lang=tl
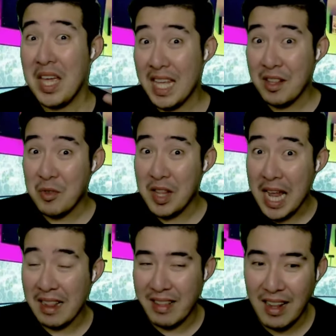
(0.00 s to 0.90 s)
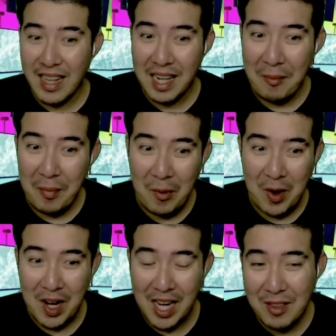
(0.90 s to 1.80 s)
He sustained. Dalang
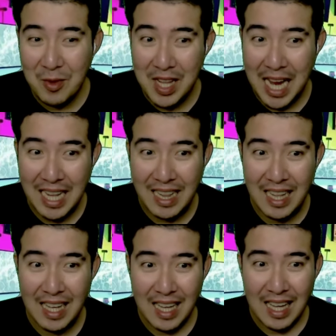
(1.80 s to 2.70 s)
power. He sustained.